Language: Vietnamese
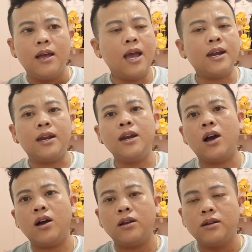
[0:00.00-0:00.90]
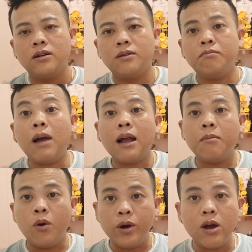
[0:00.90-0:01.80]
thế này thế nọ mặt
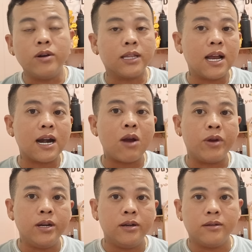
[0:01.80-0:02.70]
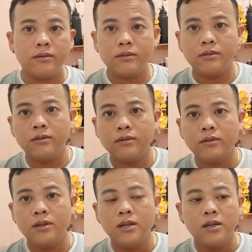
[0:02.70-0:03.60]
mũi đâu người ta ra ngoài đường
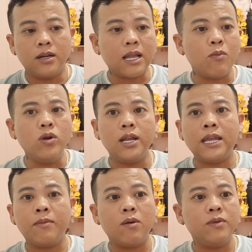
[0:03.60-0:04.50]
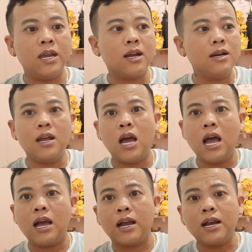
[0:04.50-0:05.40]
người ta muốn đi tìm công việc cái
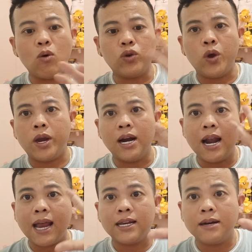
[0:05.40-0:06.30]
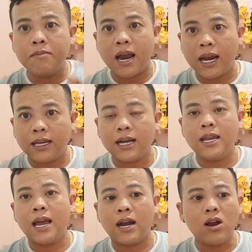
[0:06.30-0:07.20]
à, cái câu chuyện nó lan trên mạng nha cả
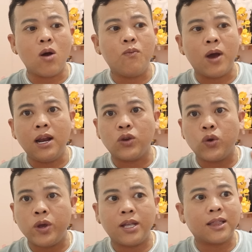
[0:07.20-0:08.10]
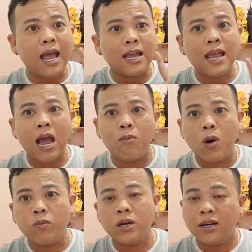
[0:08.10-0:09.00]
nhà nó không phải là truyền tay nhau
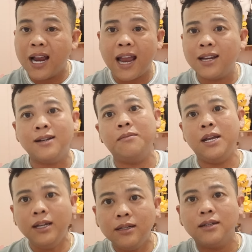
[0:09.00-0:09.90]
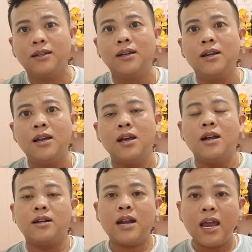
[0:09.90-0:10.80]
một người hai người biết
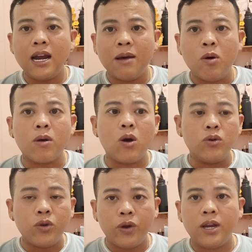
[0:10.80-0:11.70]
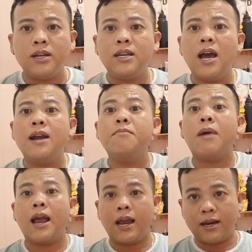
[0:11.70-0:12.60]
đây là một câu chuyện trên
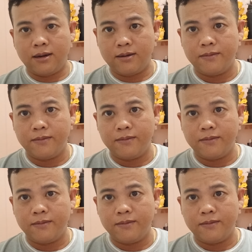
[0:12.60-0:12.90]
mạng